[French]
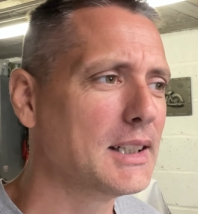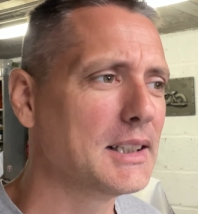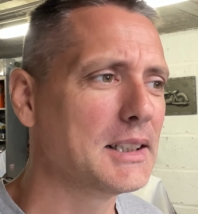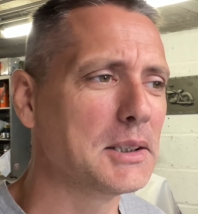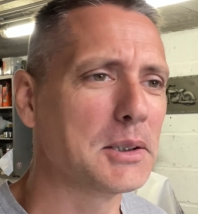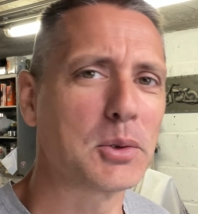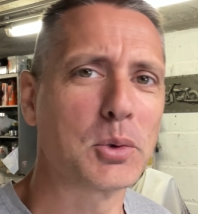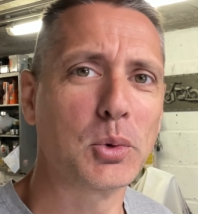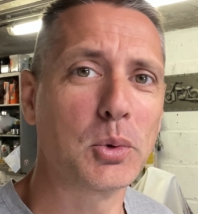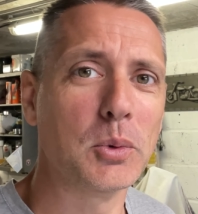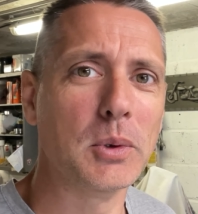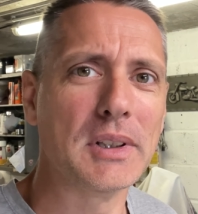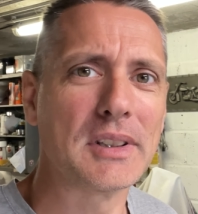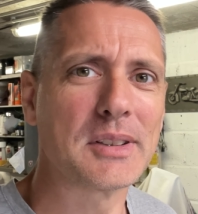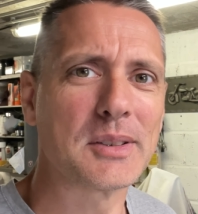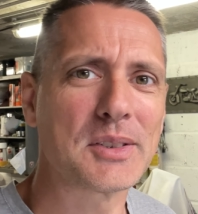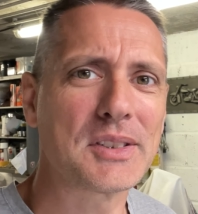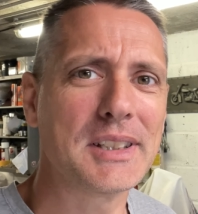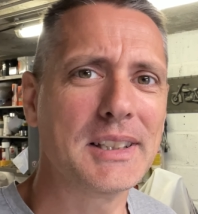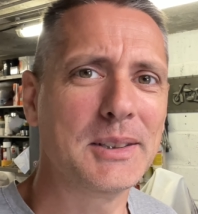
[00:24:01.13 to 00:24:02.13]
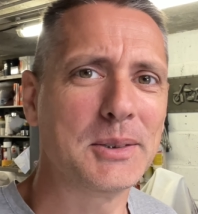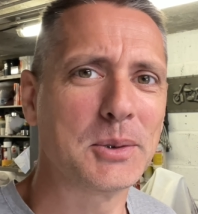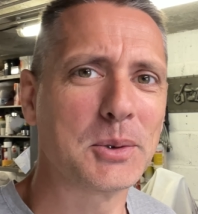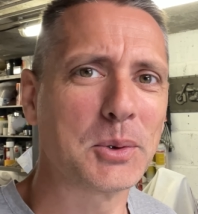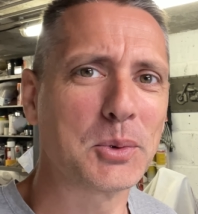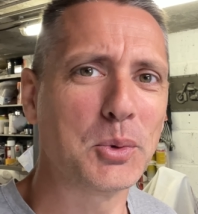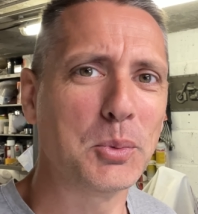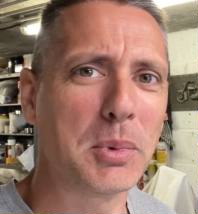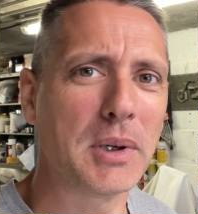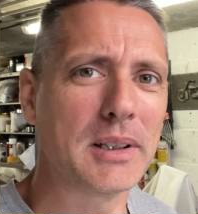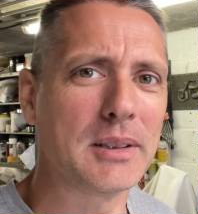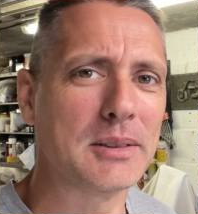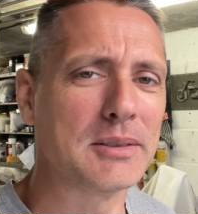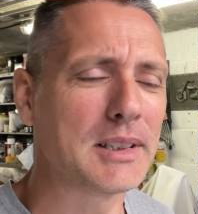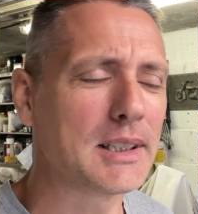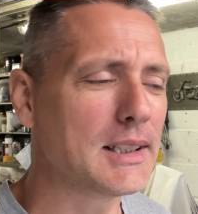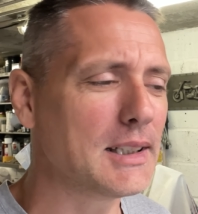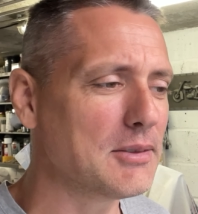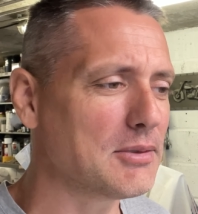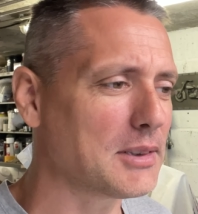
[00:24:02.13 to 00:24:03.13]
Des trucs essentiels quand tu pars en van
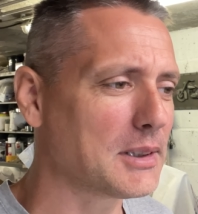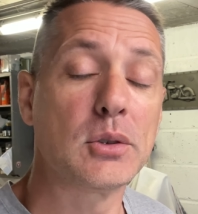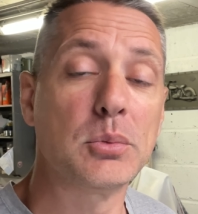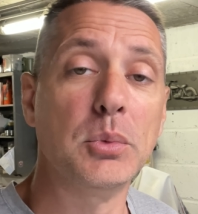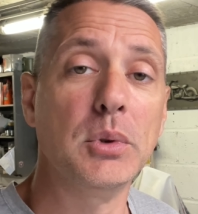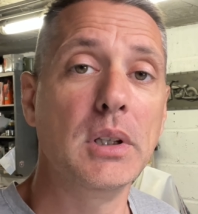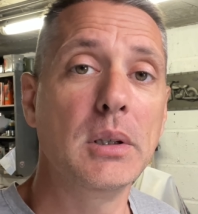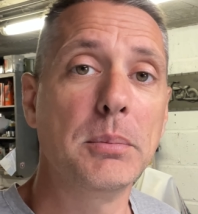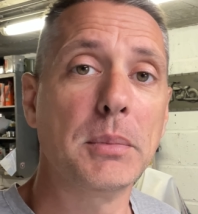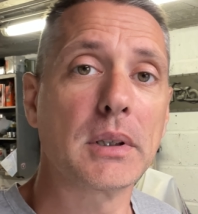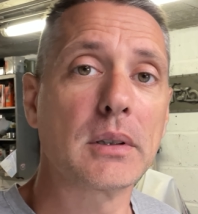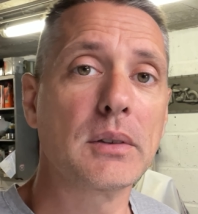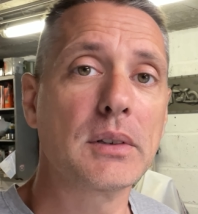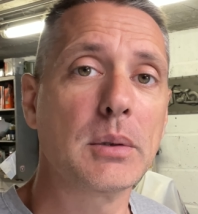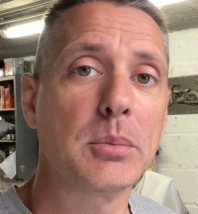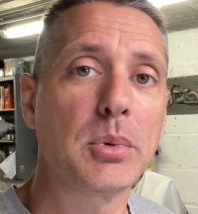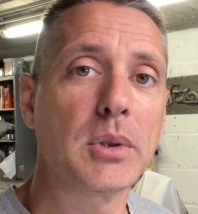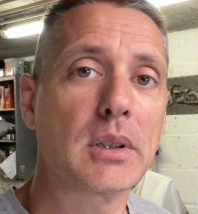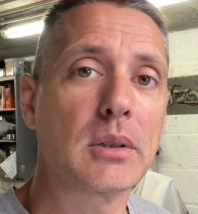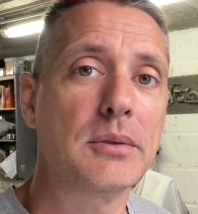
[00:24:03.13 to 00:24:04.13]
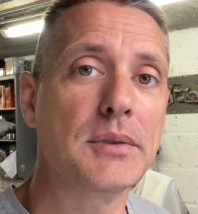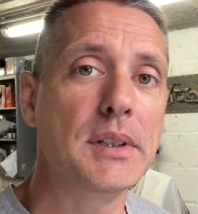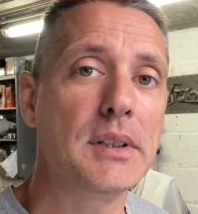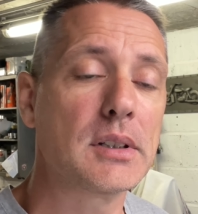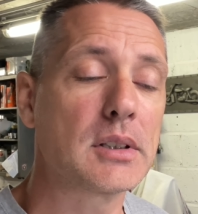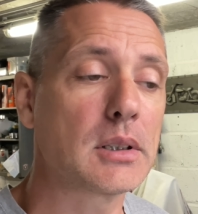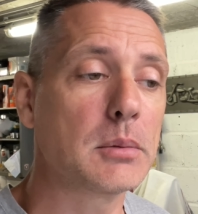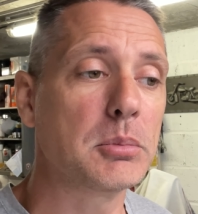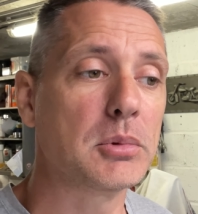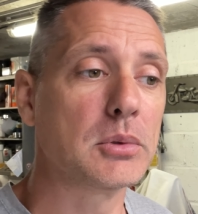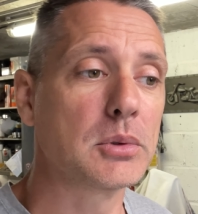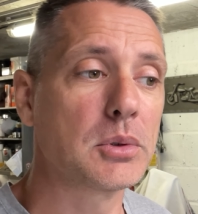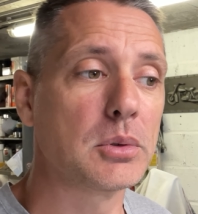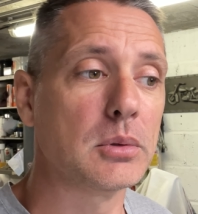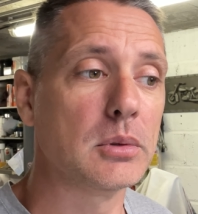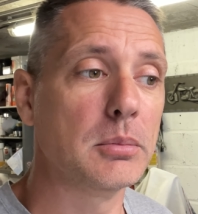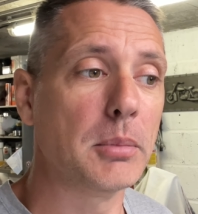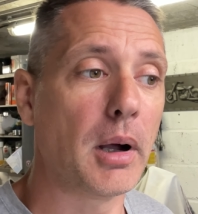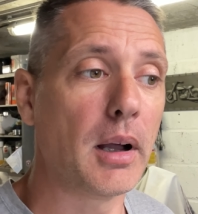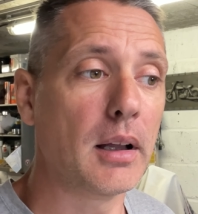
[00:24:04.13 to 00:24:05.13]
life. Je me dis que maintenant, ça peut être envisageable. Donc,
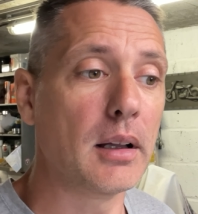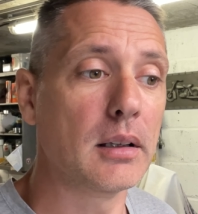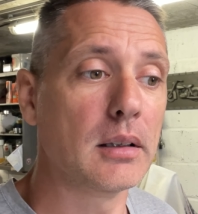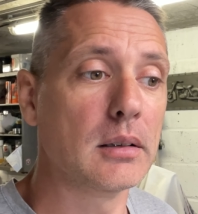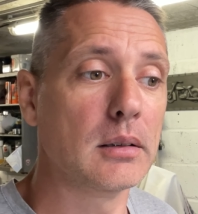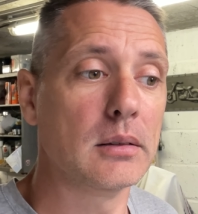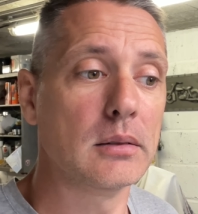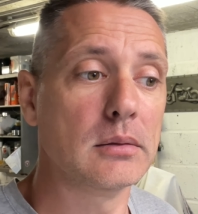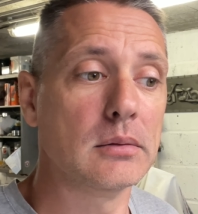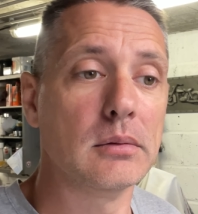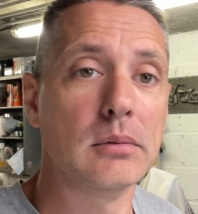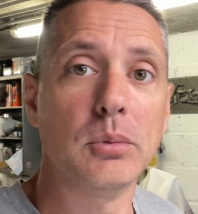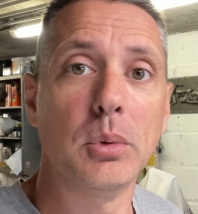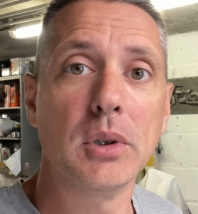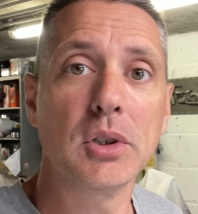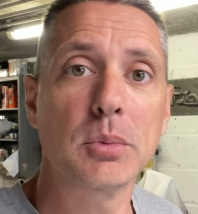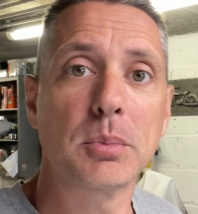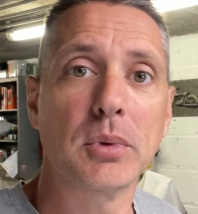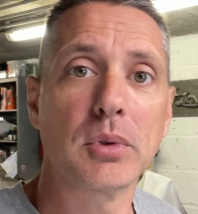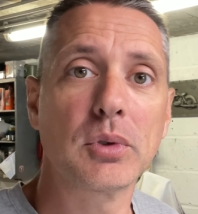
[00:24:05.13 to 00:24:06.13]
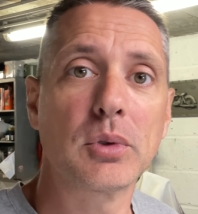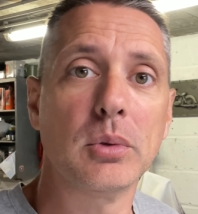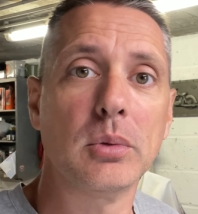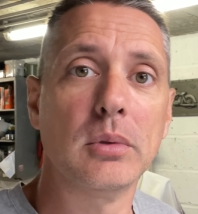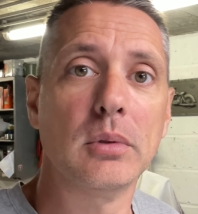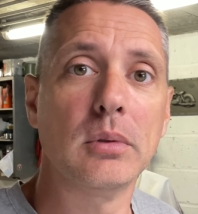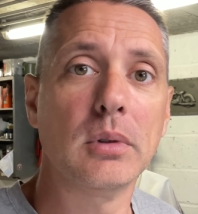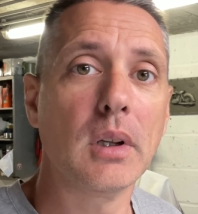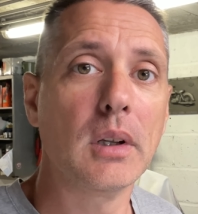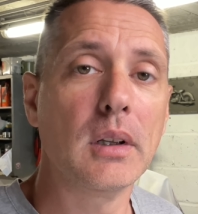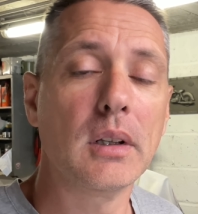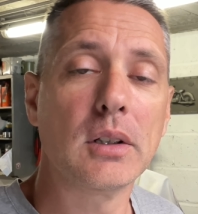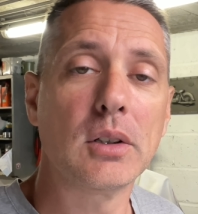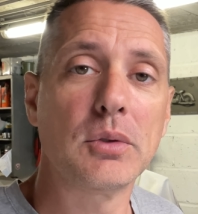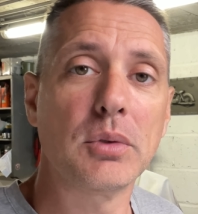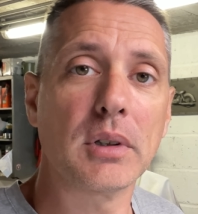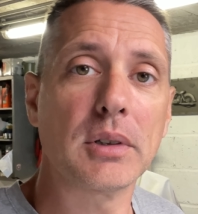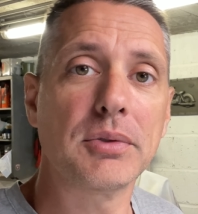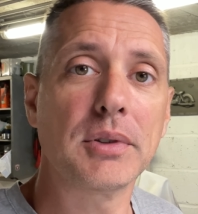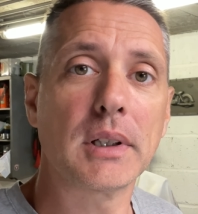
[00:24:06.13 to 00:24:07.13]
bah, ouais, je pense que je
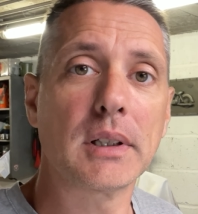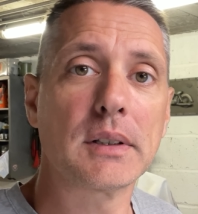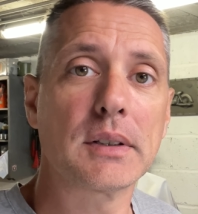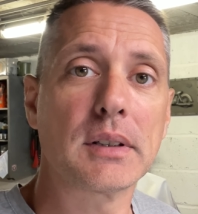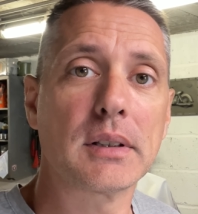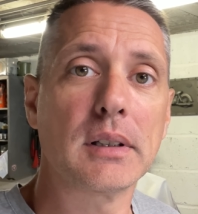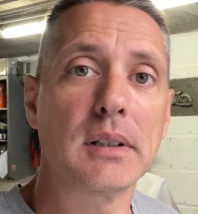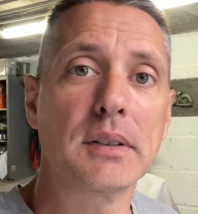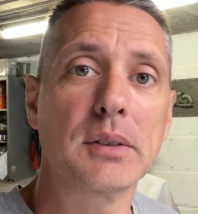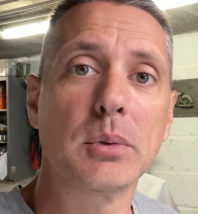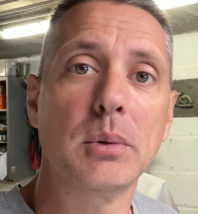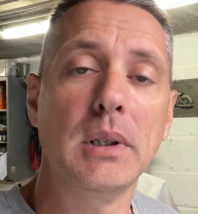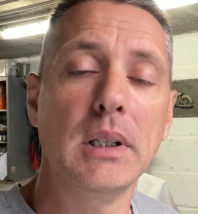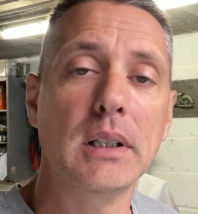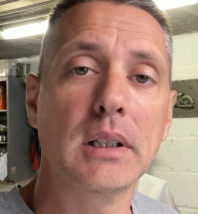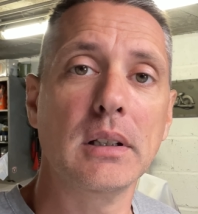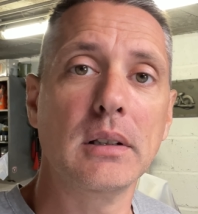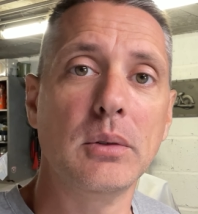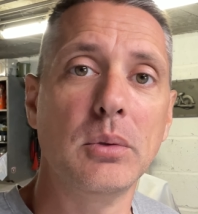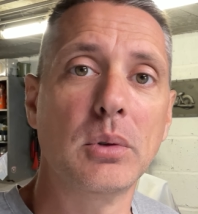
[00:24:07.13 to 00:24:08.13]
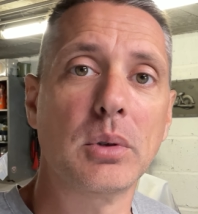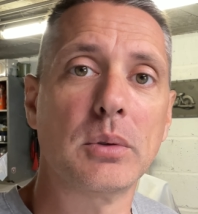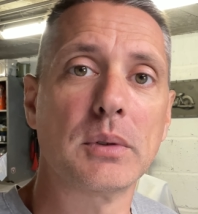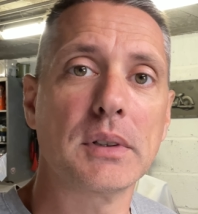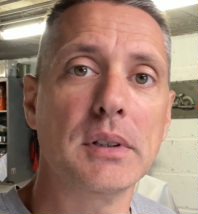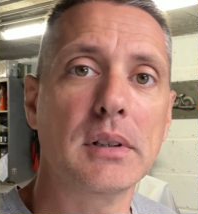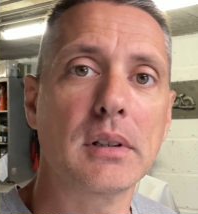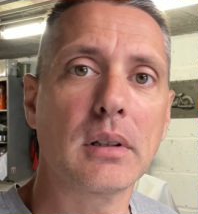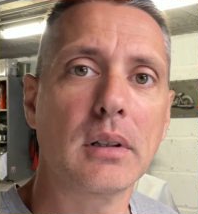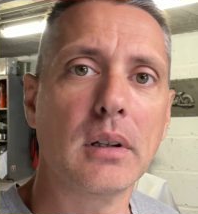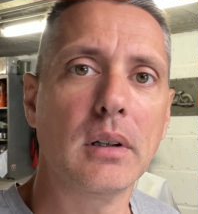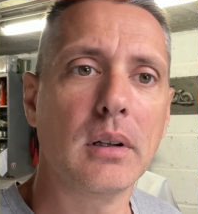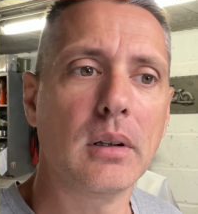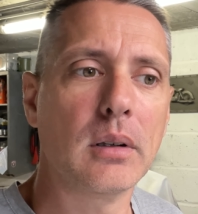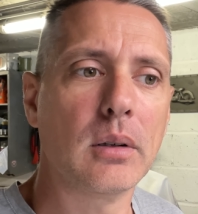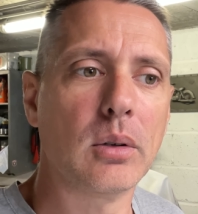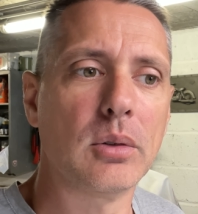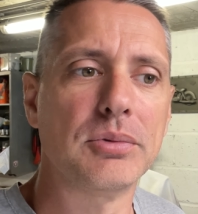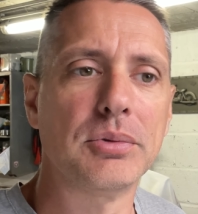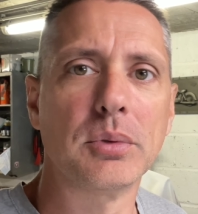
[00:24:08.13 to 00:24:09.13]
vais refaire l'installation électrique du transit
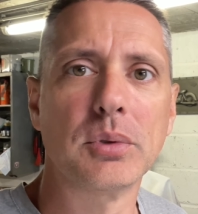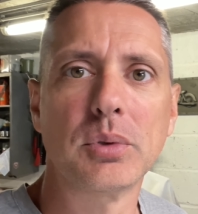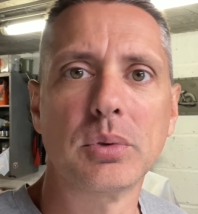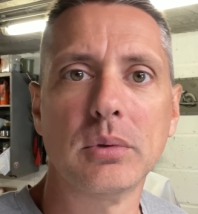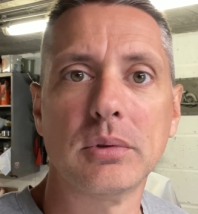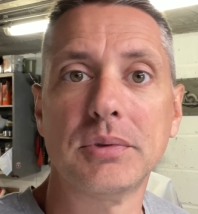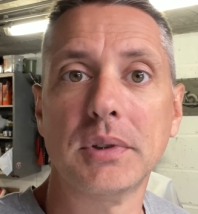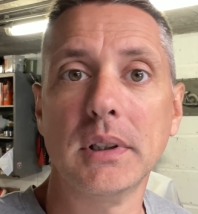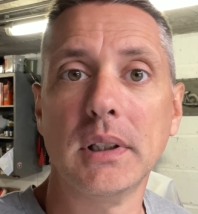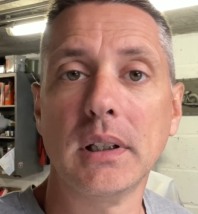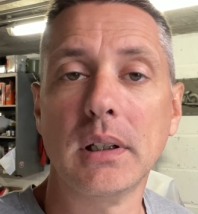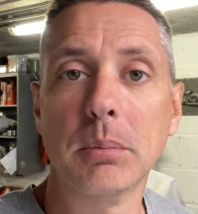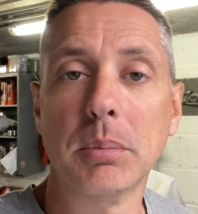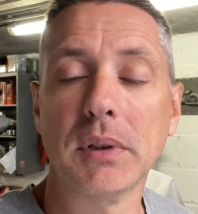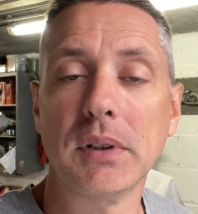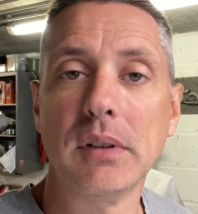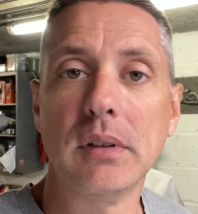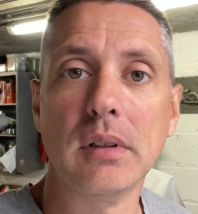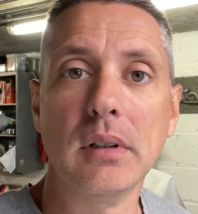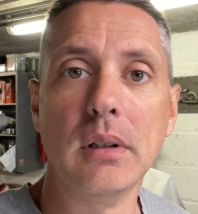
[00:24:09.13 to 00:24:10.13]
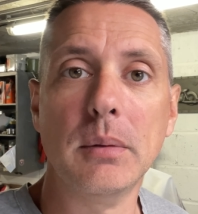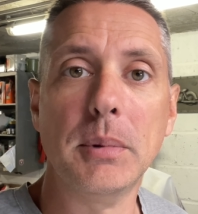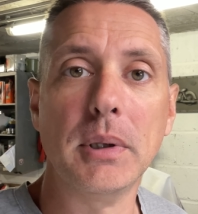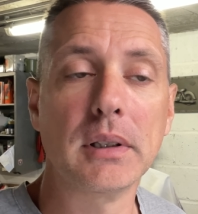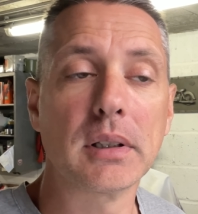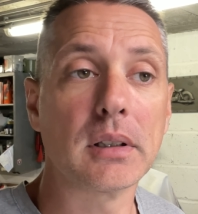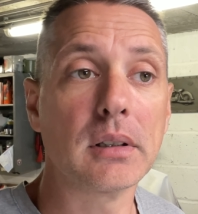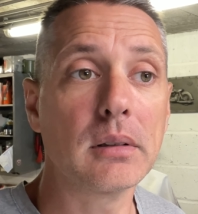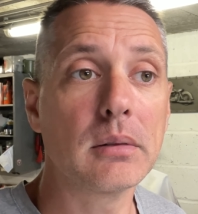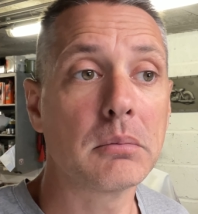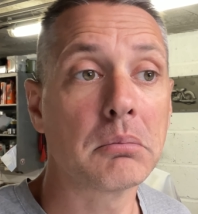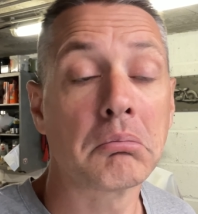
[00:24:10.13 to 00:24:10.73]
en fonction, en fait, des capacités de la batterie.